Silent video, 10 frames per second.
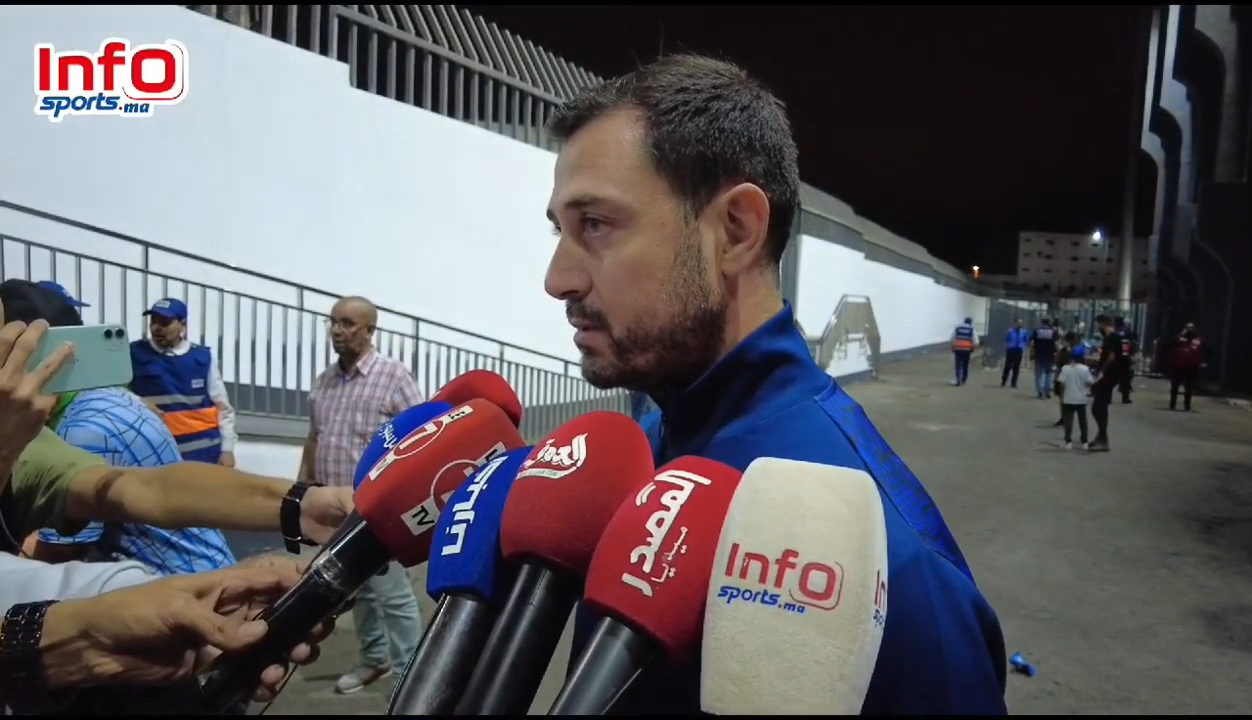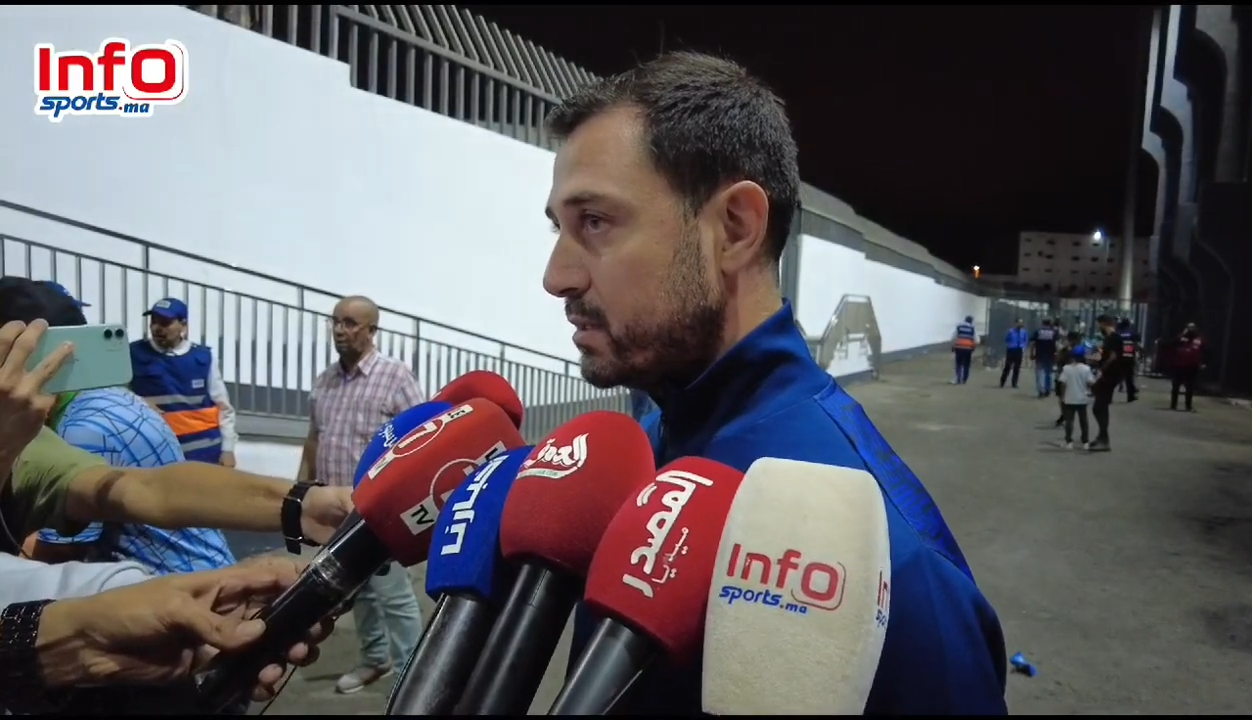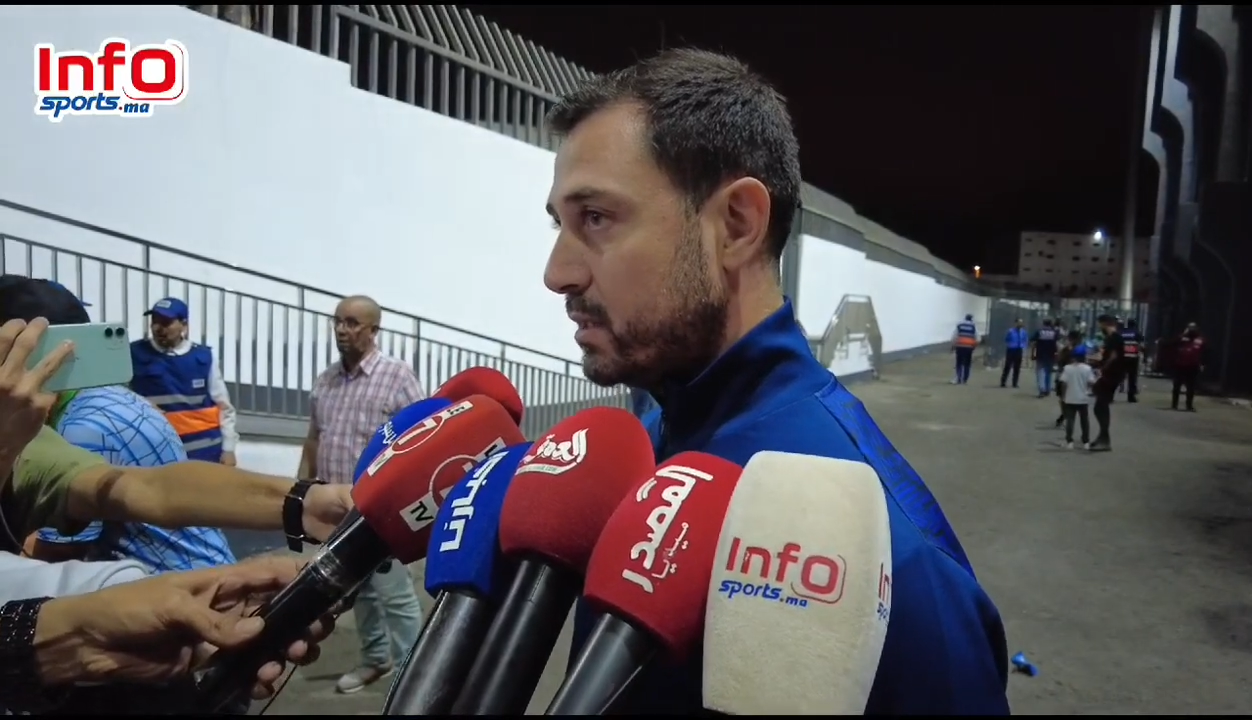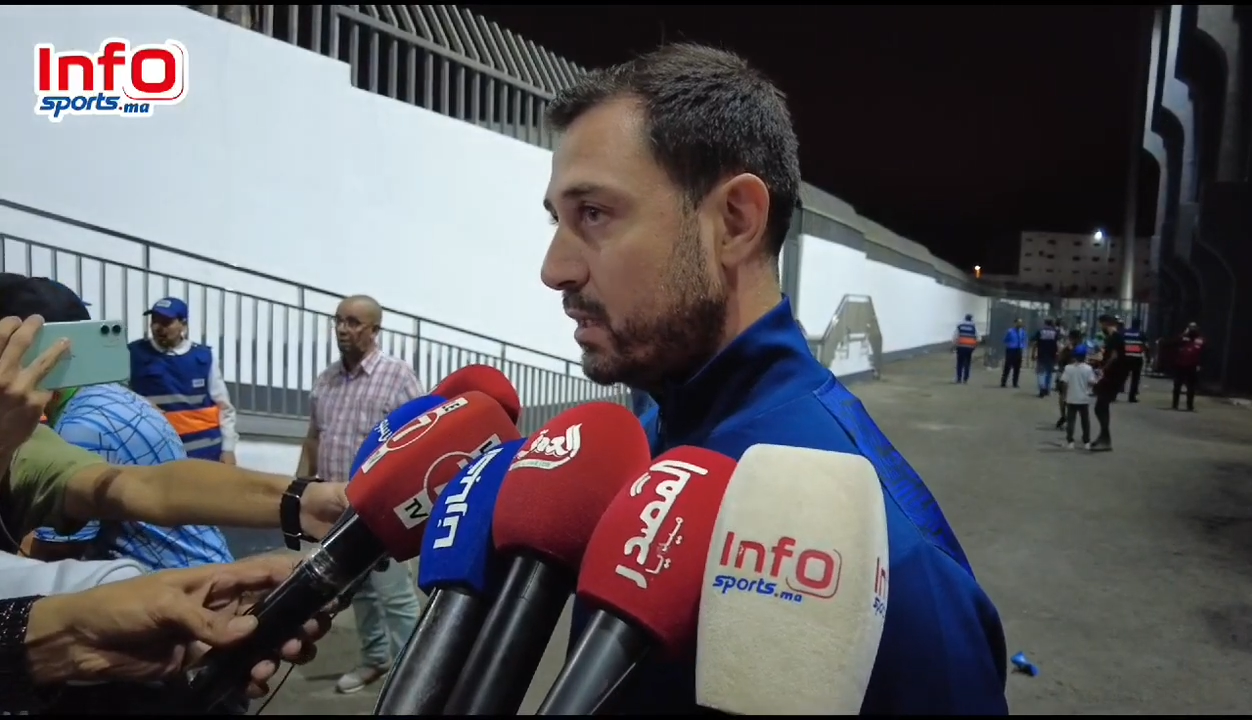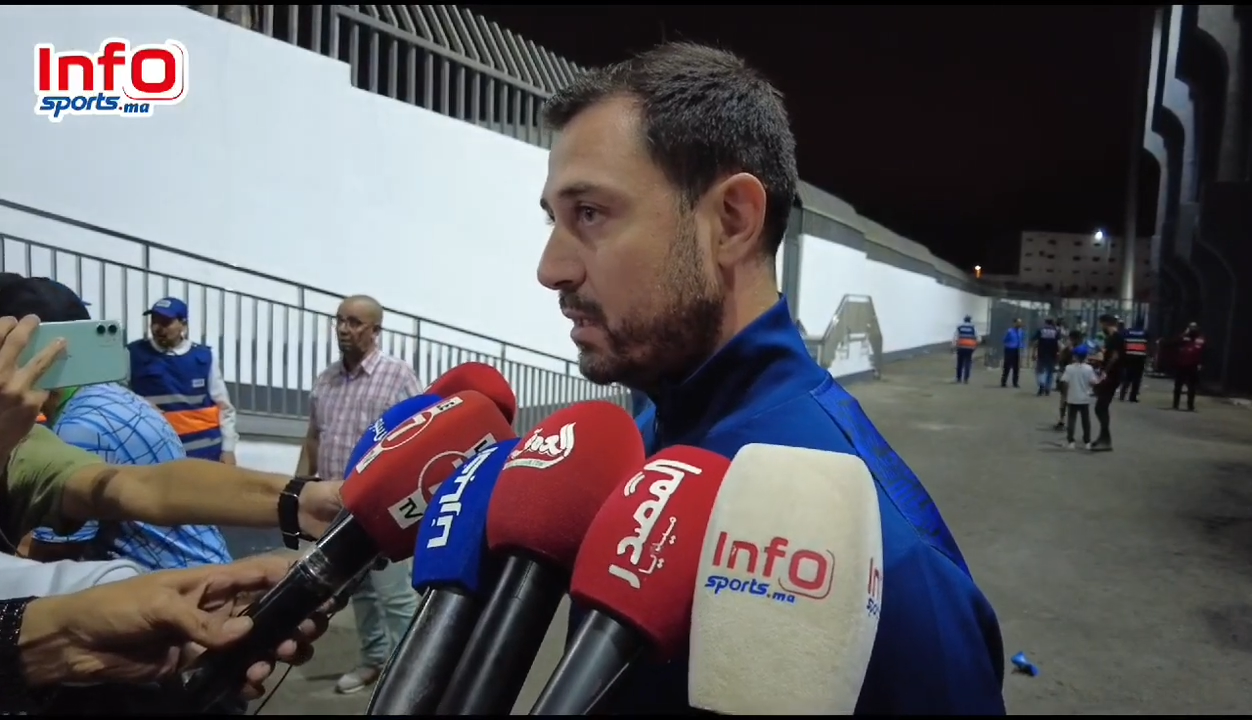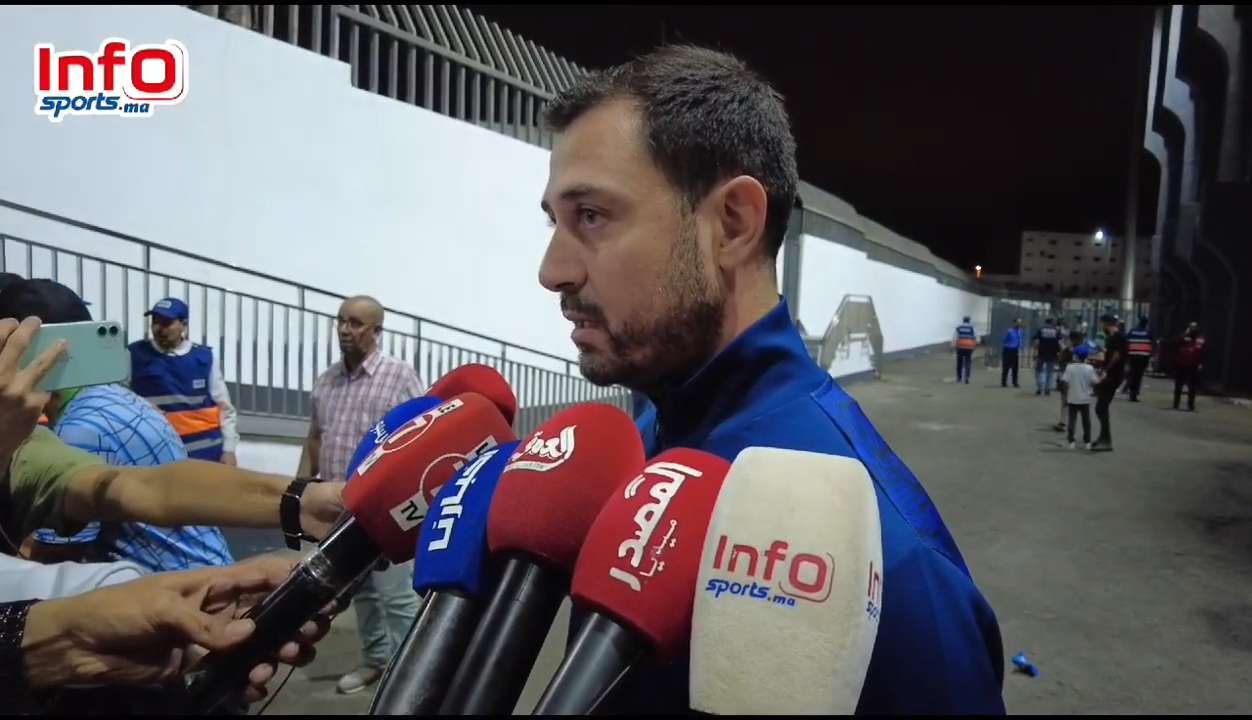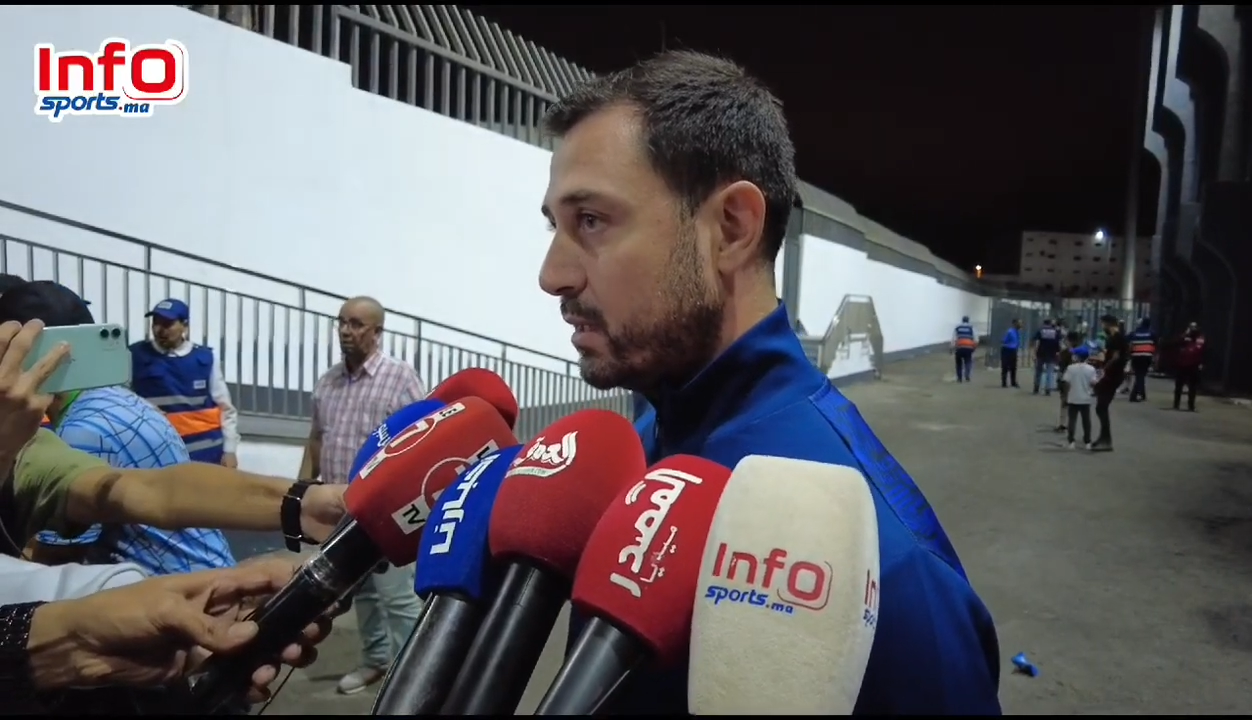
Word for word: 60